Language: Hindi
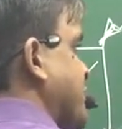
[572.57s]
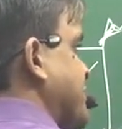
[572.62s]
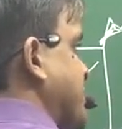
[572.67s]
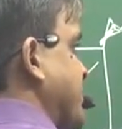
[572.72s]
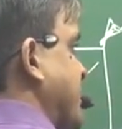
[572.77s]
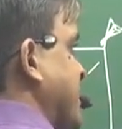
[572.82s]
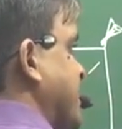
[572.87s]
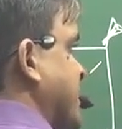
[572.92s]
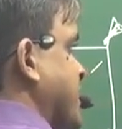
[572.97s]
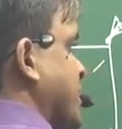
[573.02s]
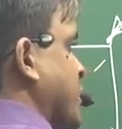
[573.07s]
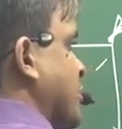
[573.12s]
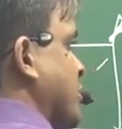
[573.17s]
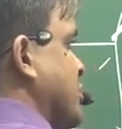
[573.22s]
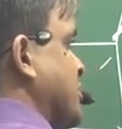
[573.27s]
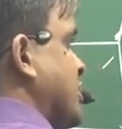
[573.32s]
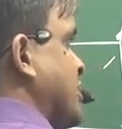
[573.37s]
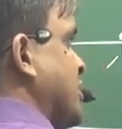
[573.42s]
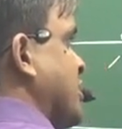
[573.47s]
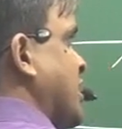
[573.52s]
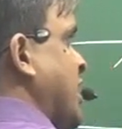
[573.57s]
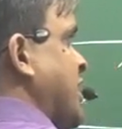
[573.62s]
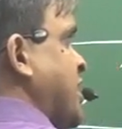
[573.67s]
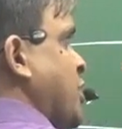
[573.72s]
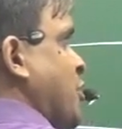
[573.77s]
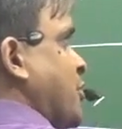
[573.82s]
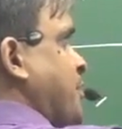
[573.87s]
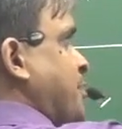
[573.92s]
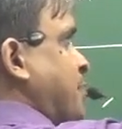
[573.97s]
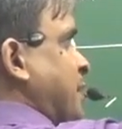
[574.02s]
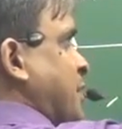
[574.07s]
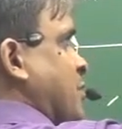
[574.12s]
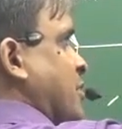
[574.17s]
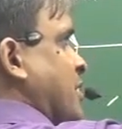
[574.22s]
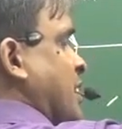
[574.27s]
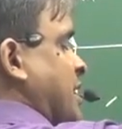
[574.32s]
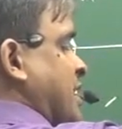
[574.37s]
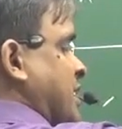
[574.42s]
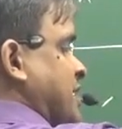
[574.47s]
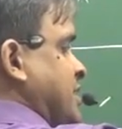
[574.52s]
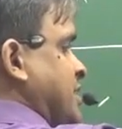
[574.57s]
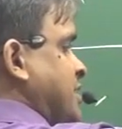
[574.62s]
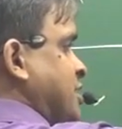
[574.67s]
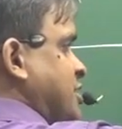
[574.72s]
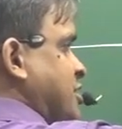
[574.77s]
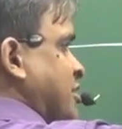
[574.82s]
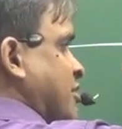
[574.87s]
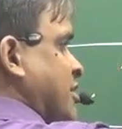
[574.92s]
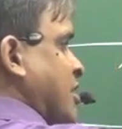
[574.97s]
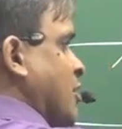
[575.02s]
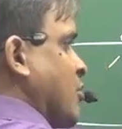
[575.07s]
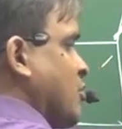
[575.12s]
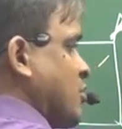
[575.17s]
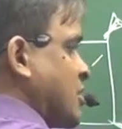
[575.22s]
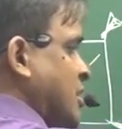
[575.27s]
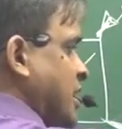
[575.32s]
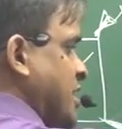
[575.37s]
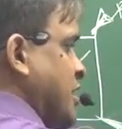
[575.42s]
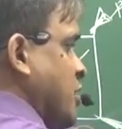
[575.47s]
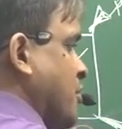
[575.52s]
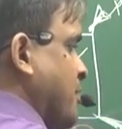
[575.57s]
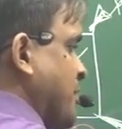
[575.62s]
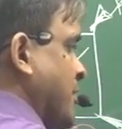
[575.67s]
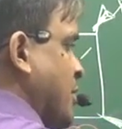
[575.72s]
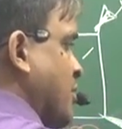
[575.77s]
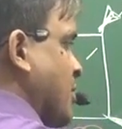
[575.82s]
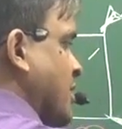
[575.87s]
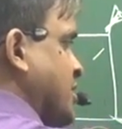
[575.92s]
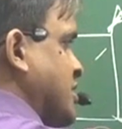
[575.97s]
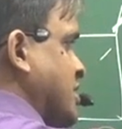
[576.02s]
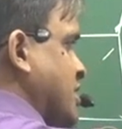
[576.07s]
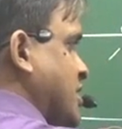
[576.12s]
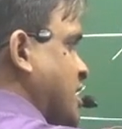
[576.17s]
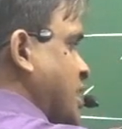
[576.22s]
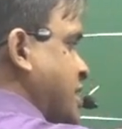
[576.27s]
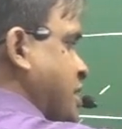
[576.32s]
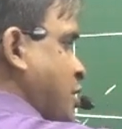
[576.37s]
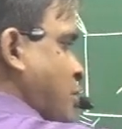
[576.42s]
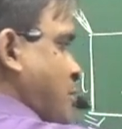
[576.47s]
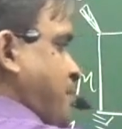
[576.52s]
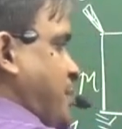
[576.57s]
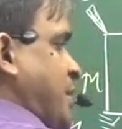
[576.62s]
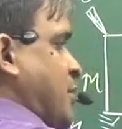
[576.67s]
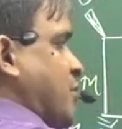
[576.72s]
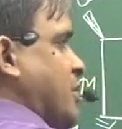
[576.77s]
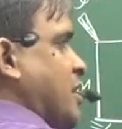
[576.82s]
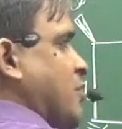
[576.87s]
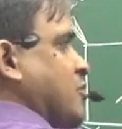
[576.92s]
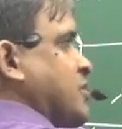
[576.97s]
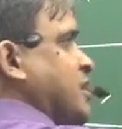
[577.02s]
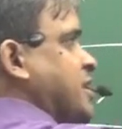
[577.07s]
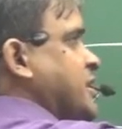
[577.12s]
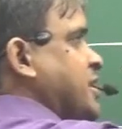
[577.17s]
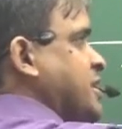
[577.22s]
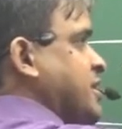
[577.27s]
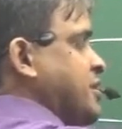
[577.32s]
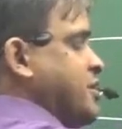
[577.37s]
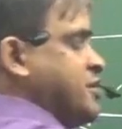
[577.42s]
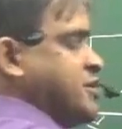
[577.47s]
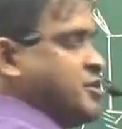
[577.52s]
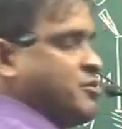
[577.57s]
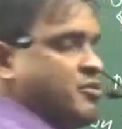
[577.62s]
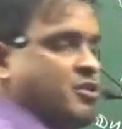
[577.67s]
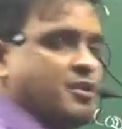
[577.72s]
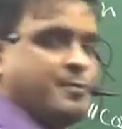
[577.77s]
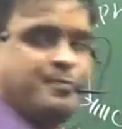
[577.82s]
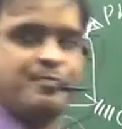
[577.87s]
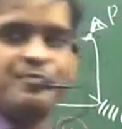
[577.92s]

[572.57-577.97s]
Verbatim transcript: ऑफ सिमेट्री है देखो जितना ये ऊपर होगा ना नीचे होगा उतना ये ऊपर होगा जितना ये ऊपर होगा उतना ये नीचे होगा